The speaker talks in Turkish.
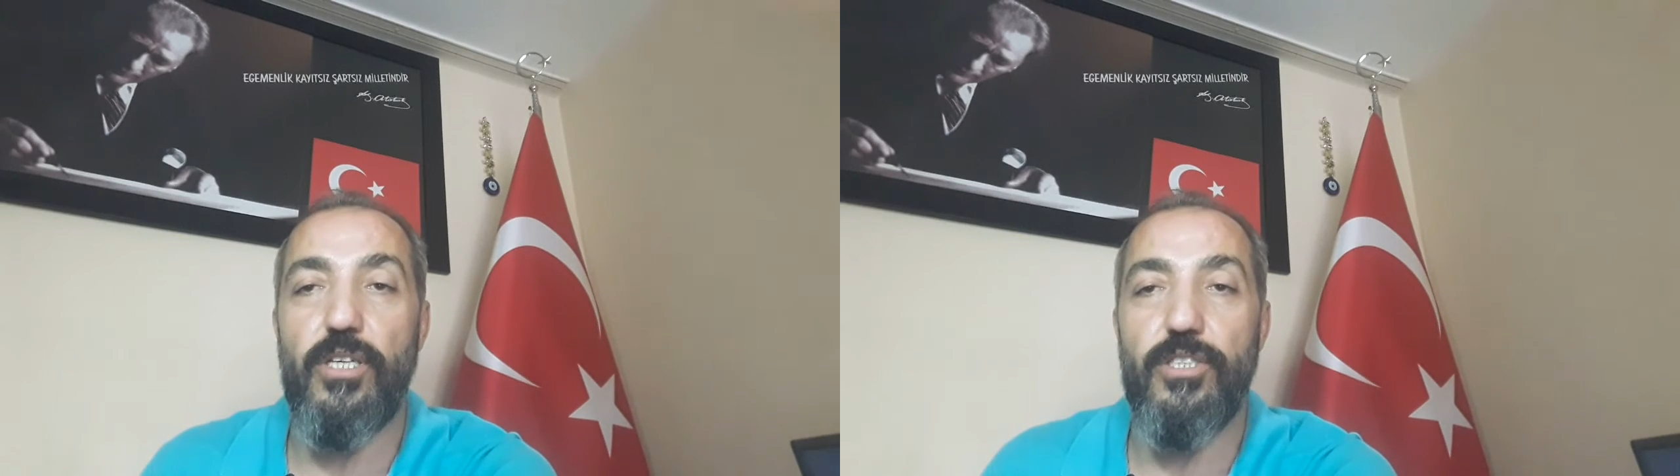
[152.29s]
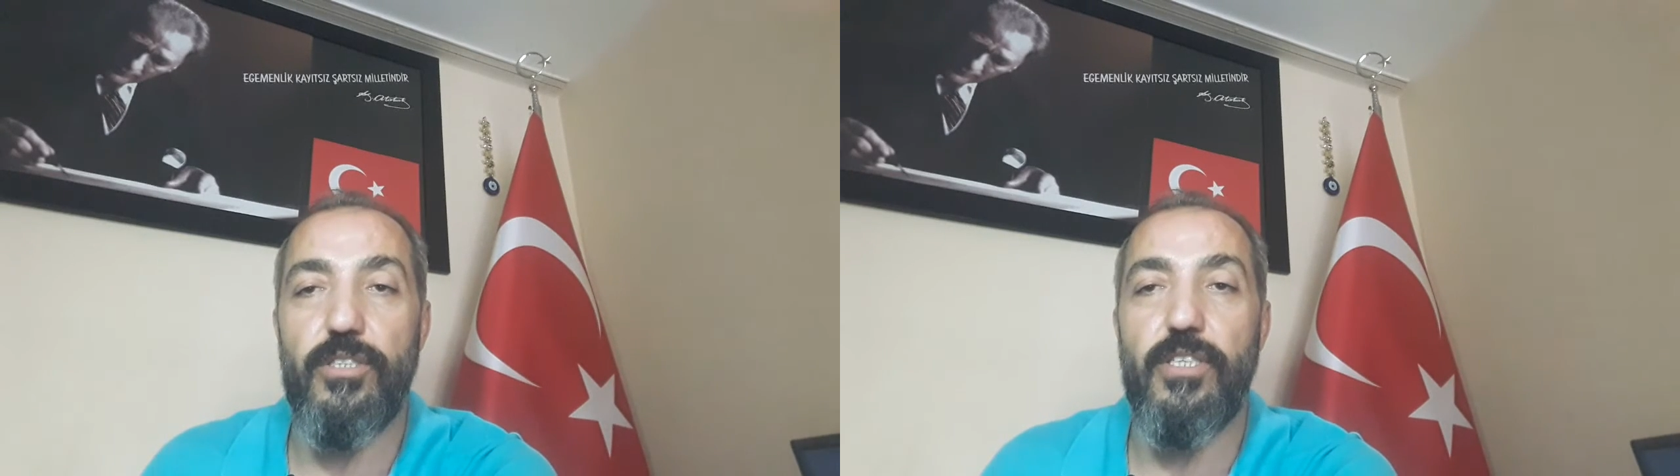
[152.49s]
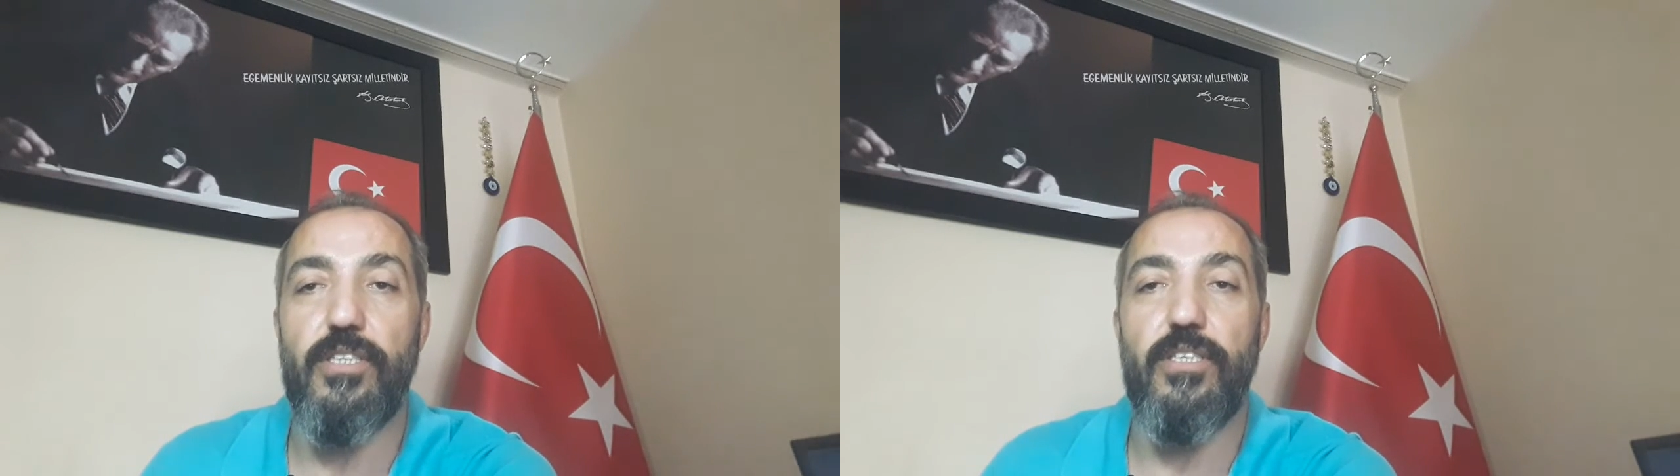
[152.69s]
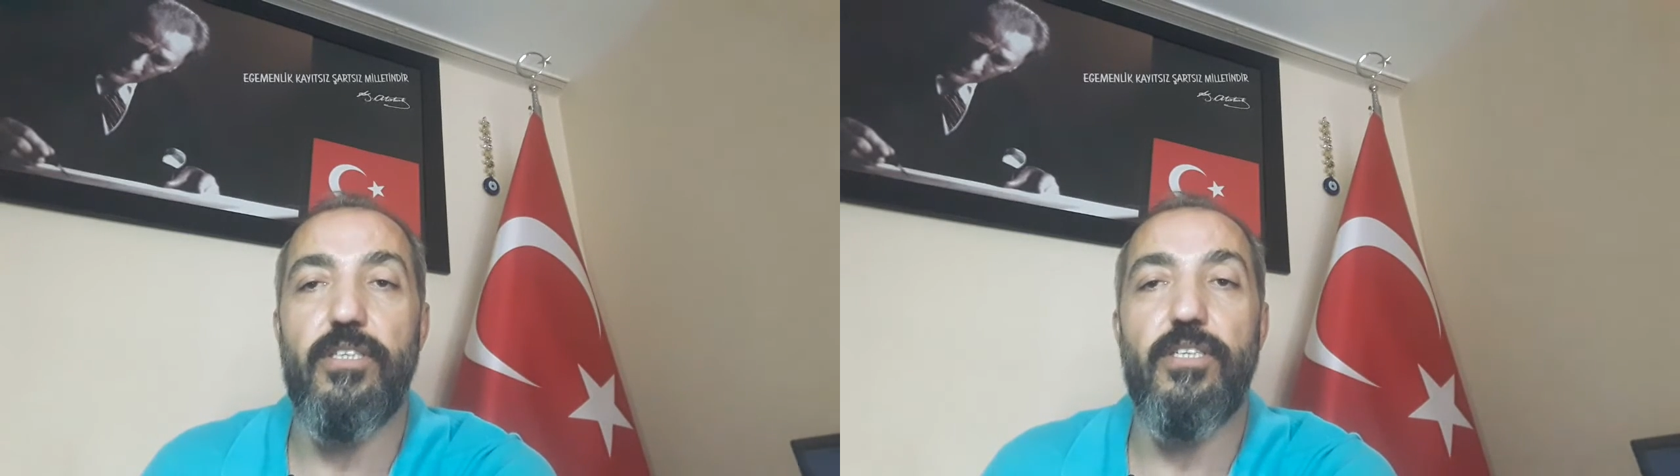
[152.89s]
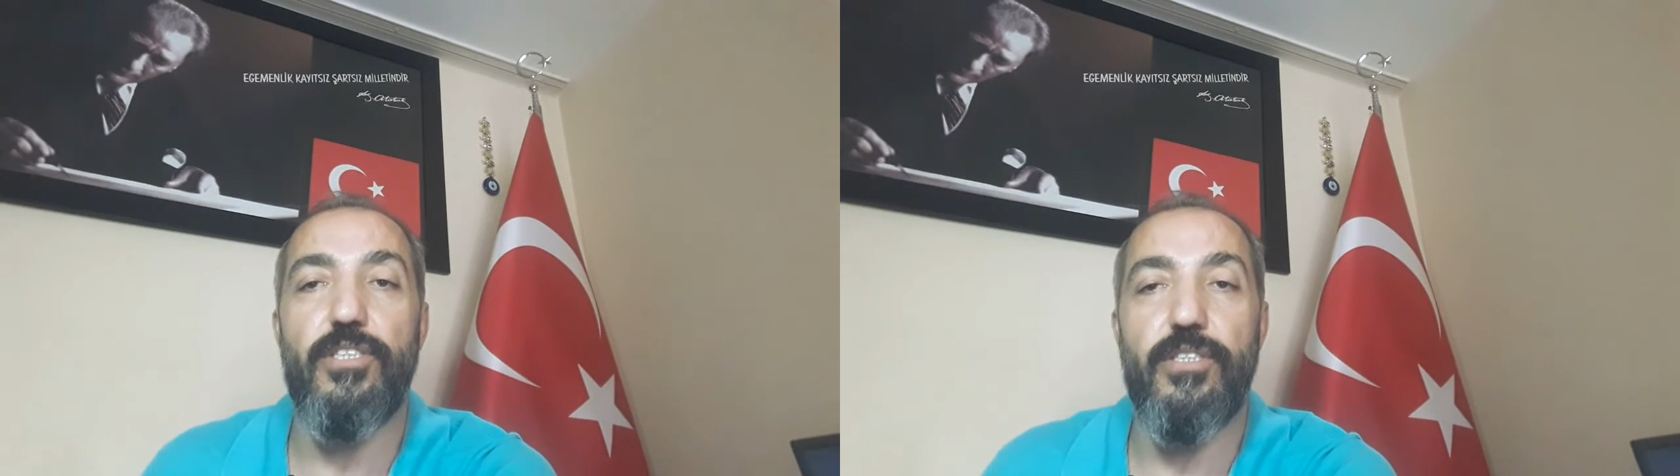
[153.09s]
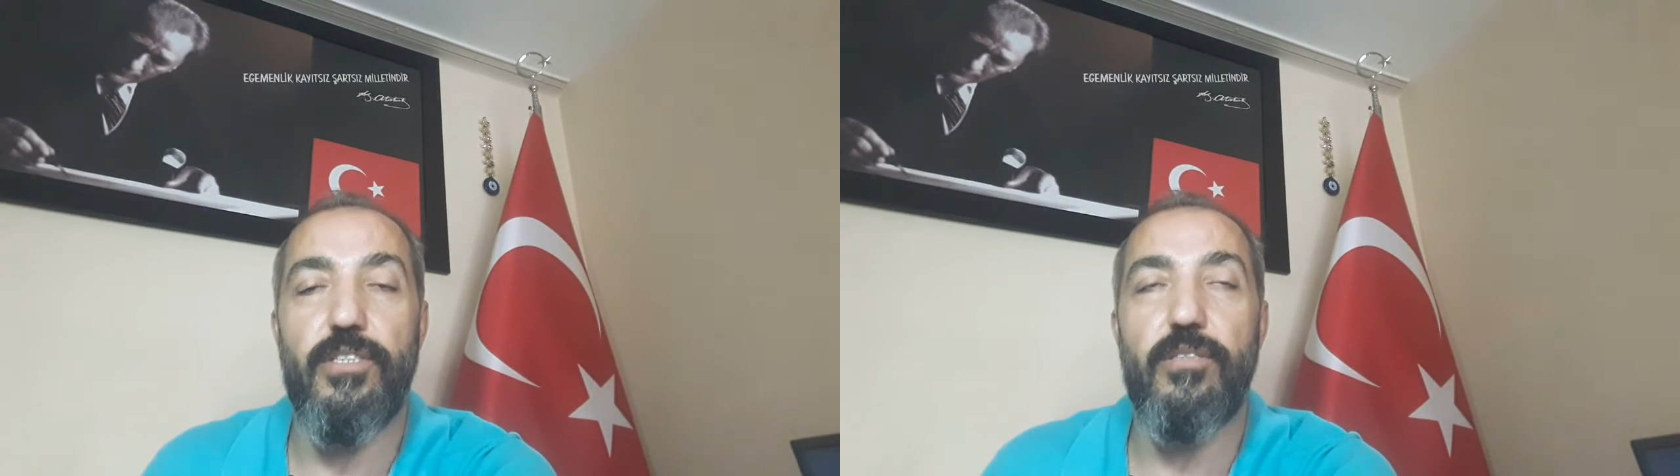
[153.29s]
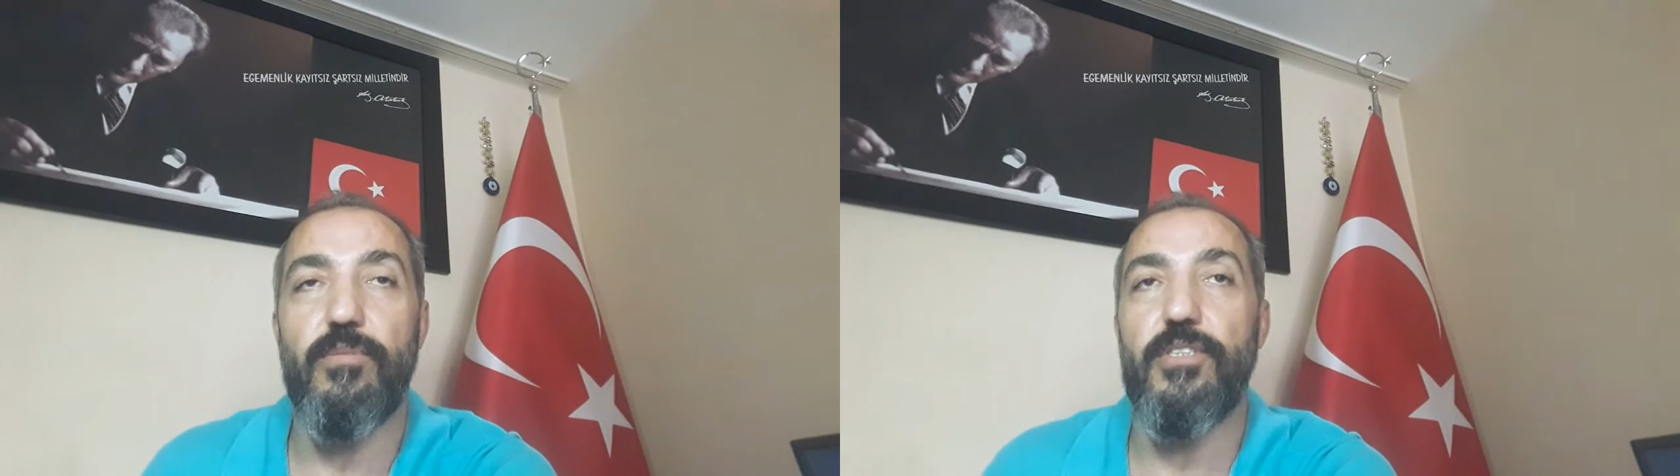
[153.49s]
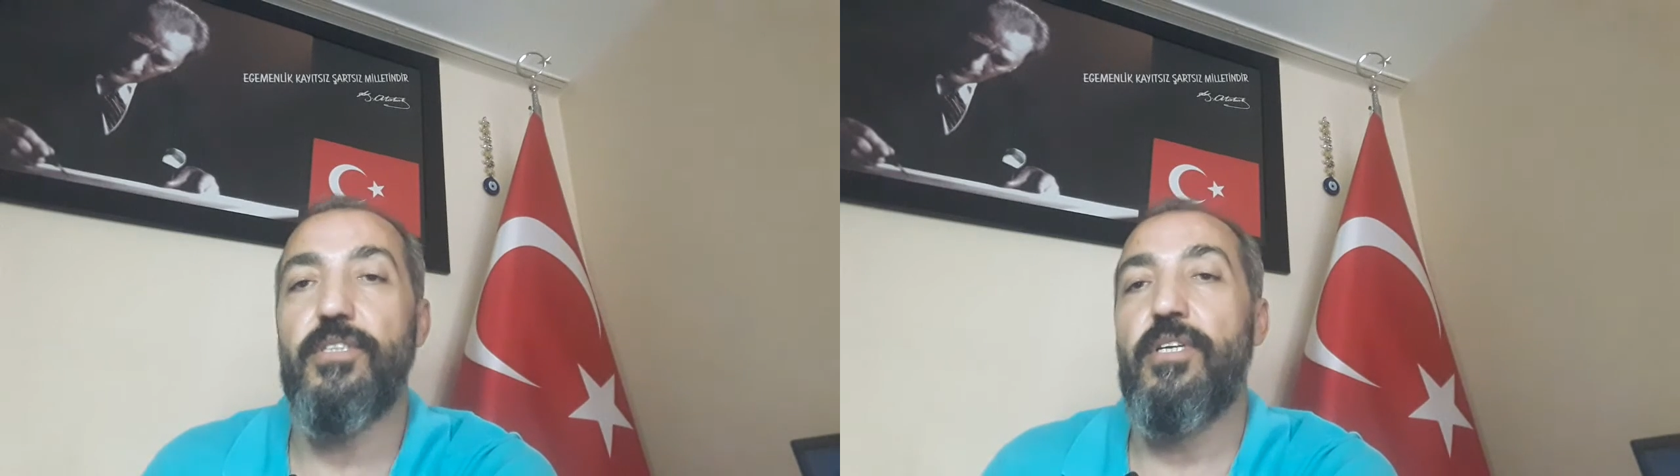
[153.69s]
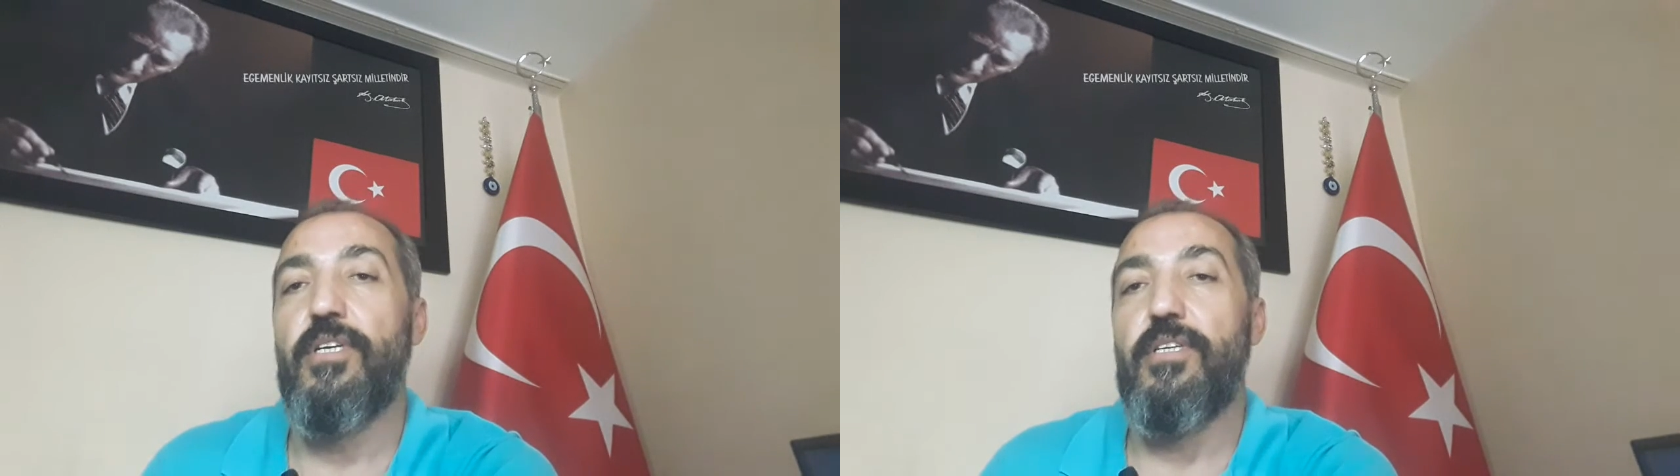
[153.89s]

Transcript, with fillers: Akçateki'de de ciddi bir